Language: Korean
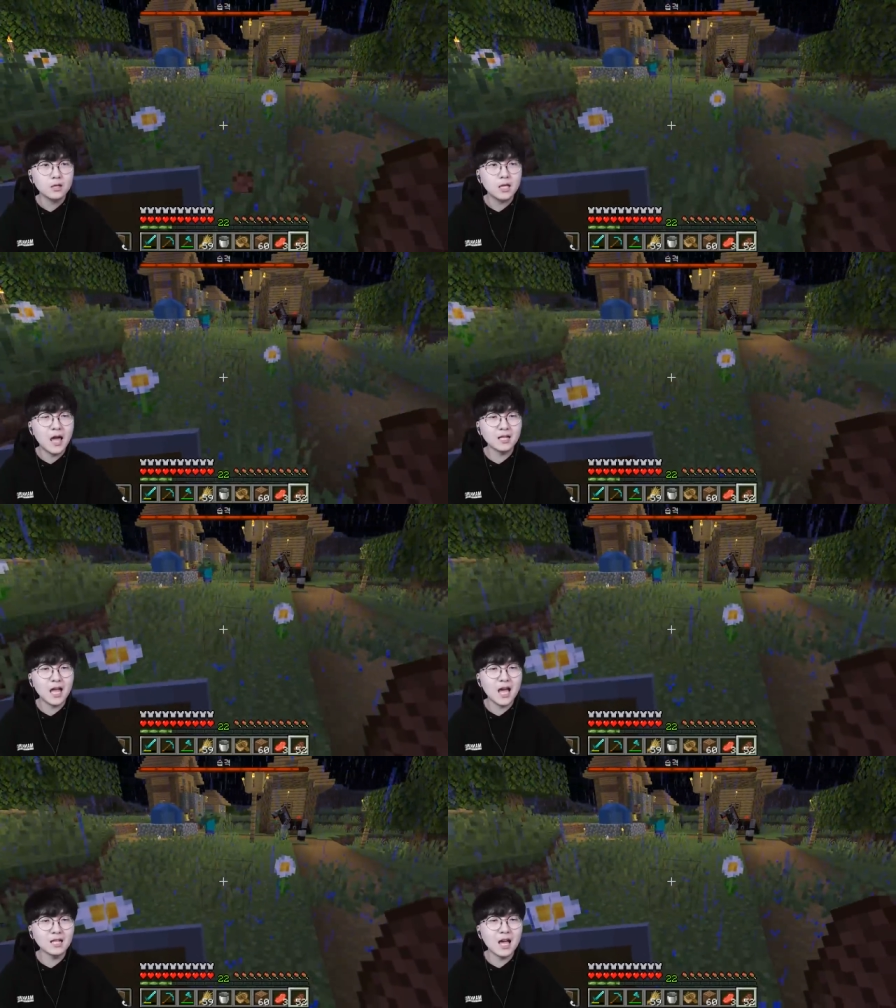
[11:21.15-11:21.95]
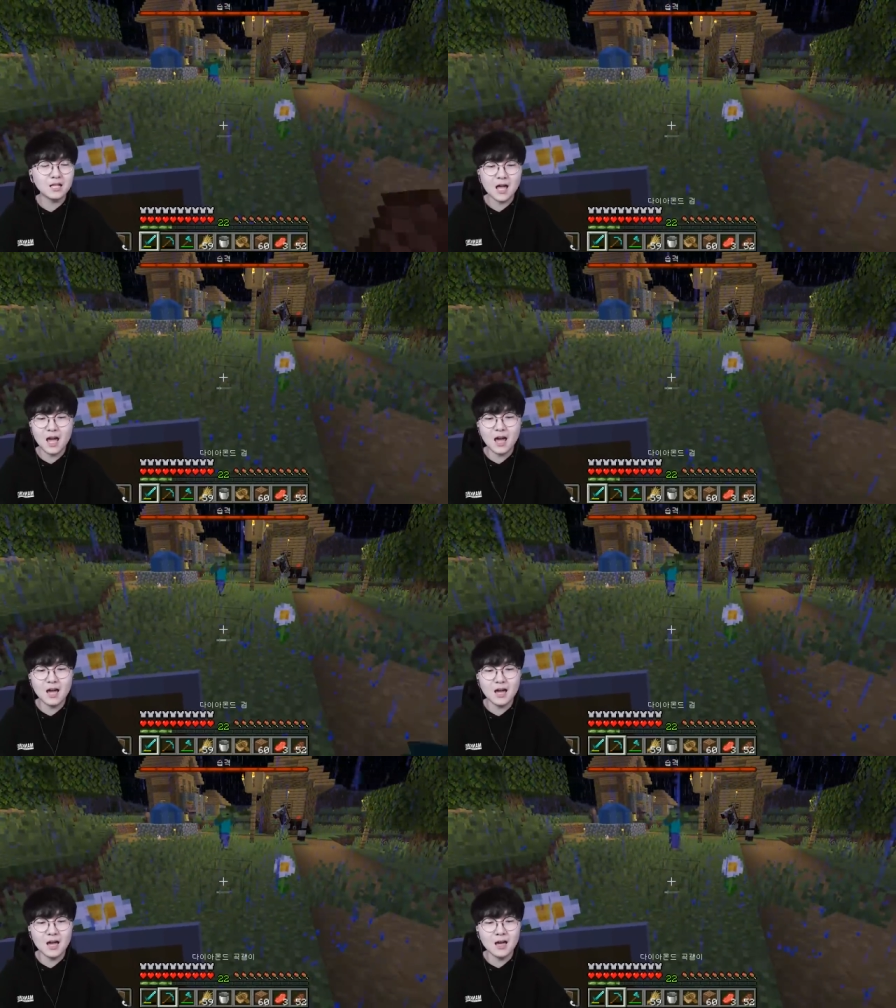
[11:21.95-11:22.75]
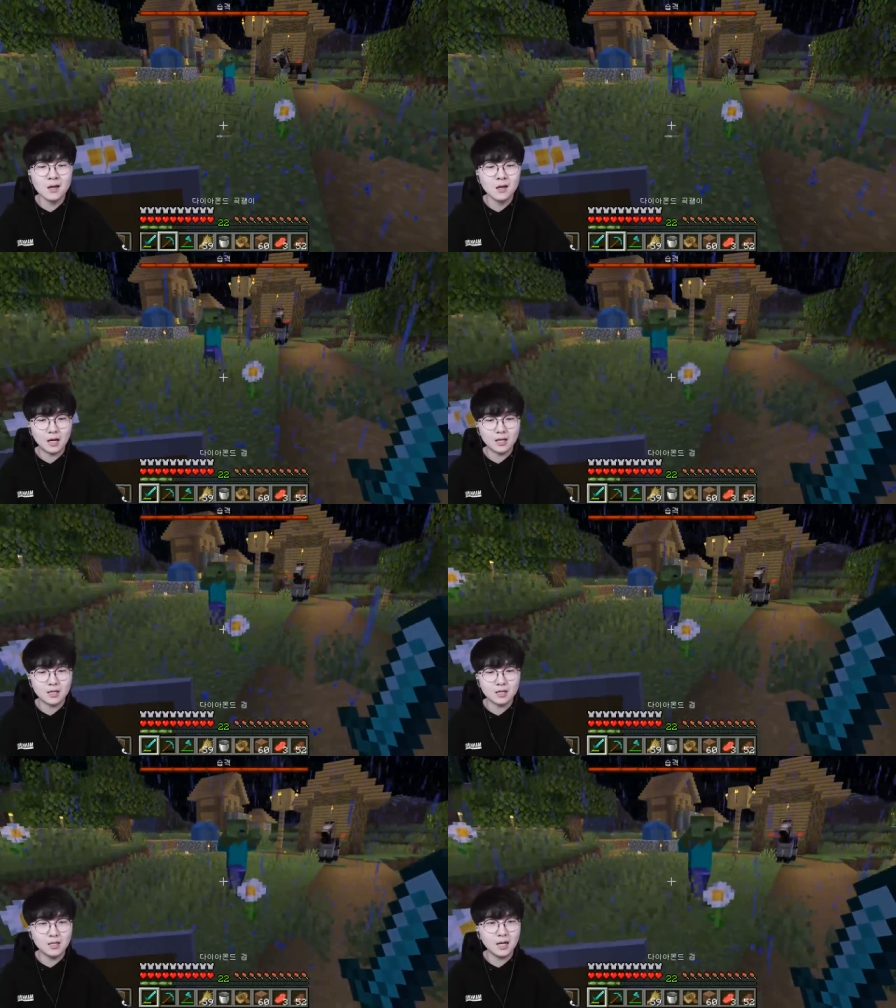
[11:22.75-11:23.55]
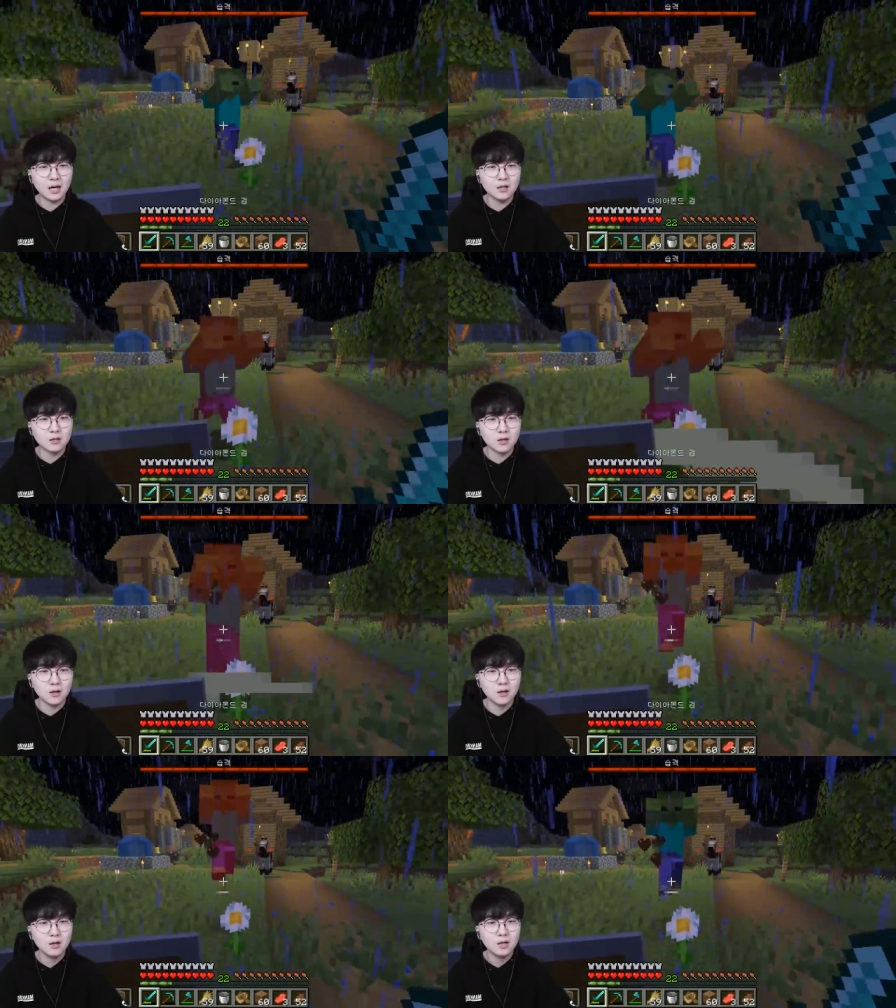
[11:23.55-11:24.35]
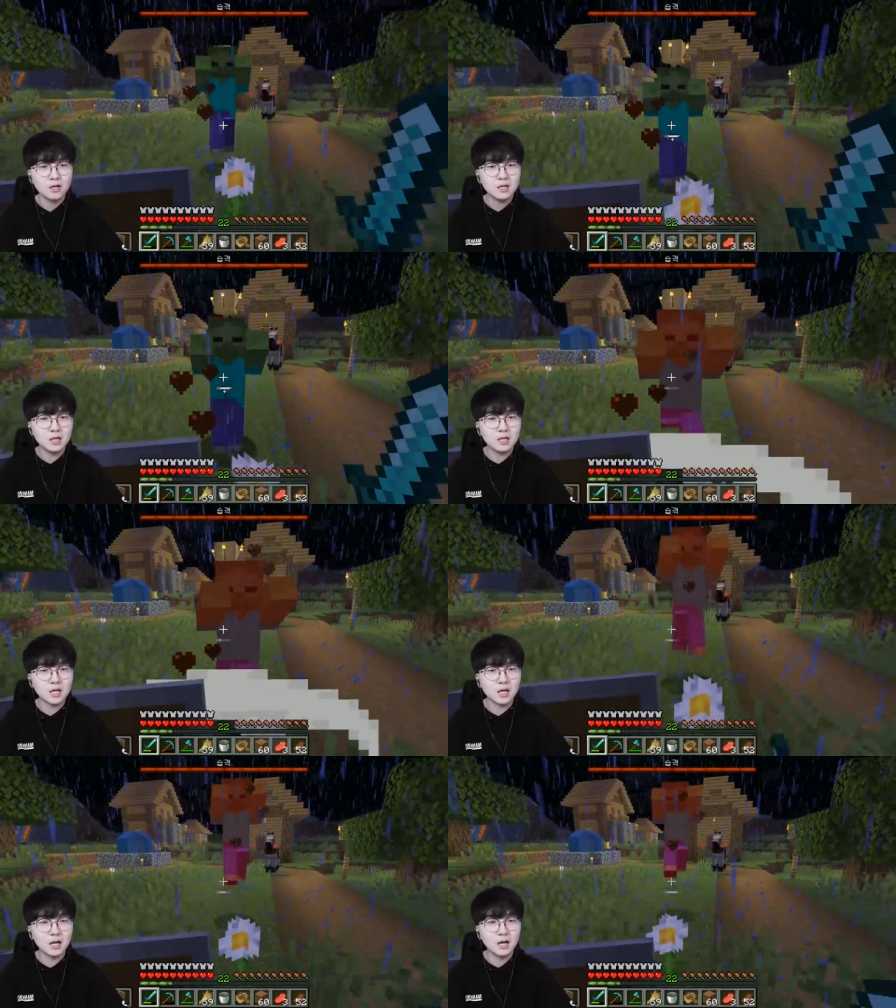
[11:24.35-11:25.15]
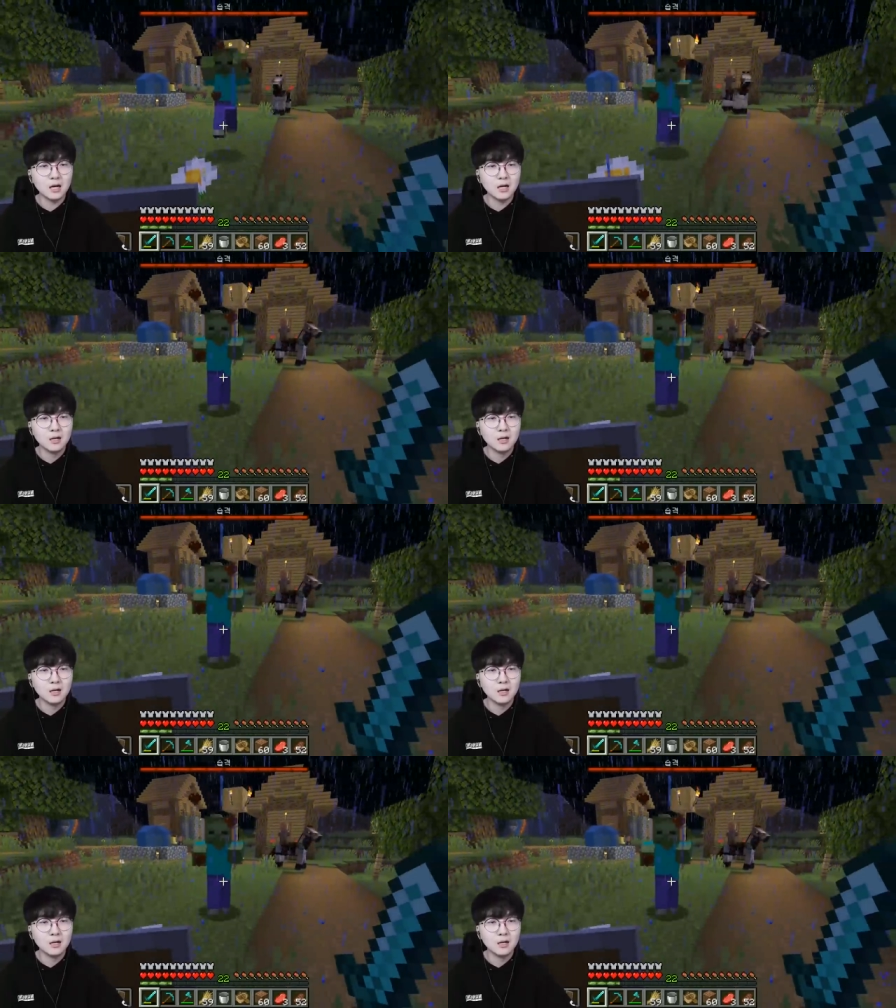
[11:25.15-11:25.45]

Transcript: 땡땡땡땡 아직 끝난 게 아니었어 이제 시작인가